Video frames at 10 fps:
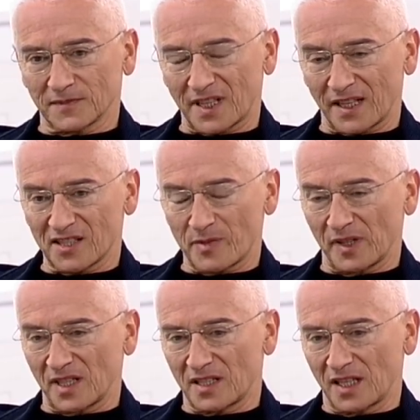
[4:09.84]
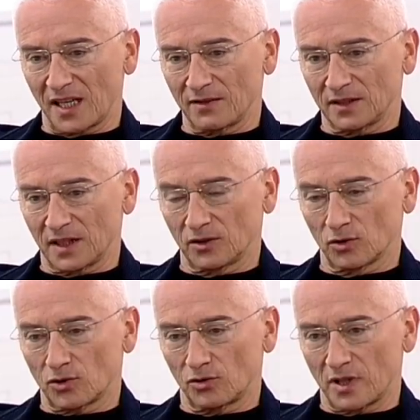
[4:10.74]
старался себя настраивать на
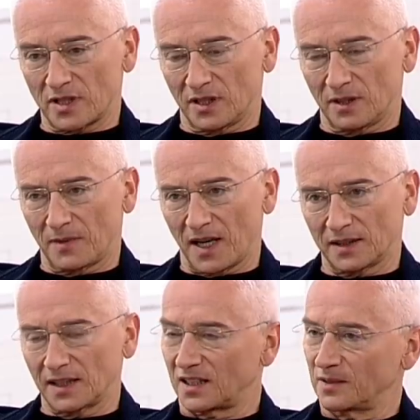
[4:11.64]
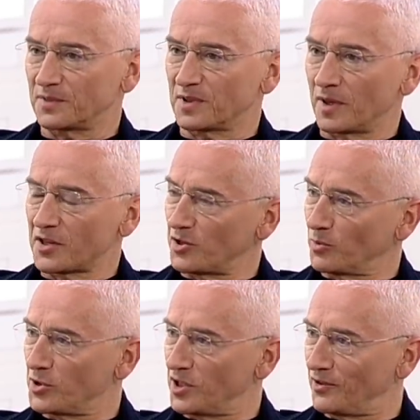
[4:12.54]
то, что если когда-то замолчит
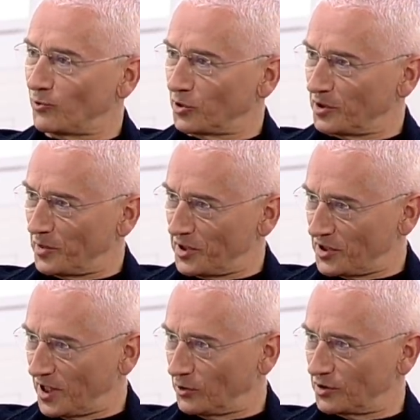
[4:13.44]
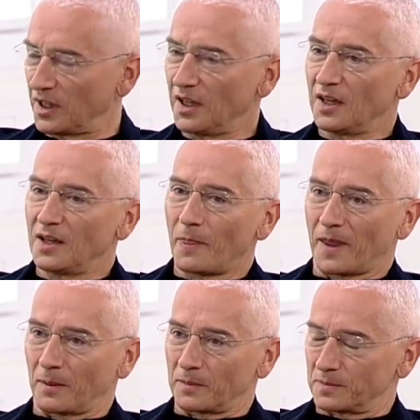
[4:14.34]
мой телефон и перестанут
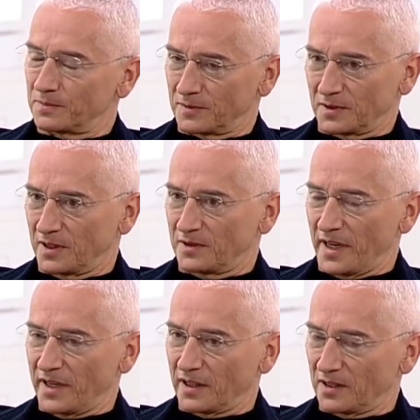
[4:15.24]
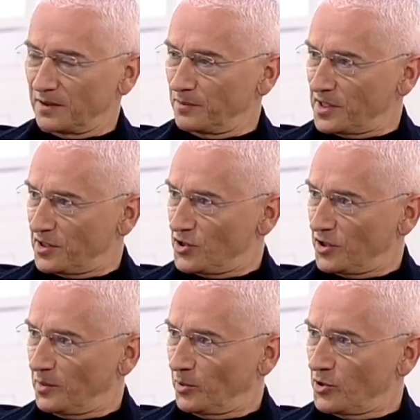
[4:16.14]
там тринкать
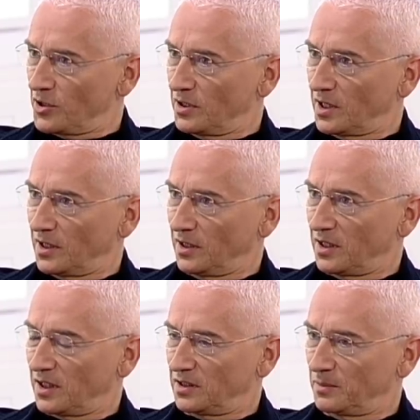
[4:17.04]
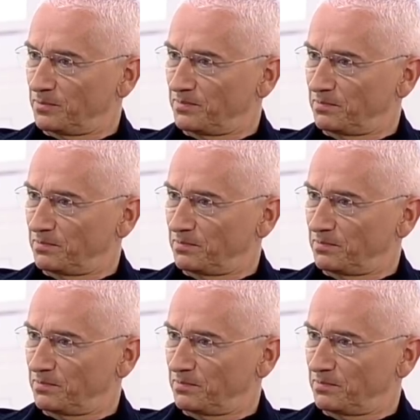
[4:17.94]
мессенджеры и прочее, надо как-то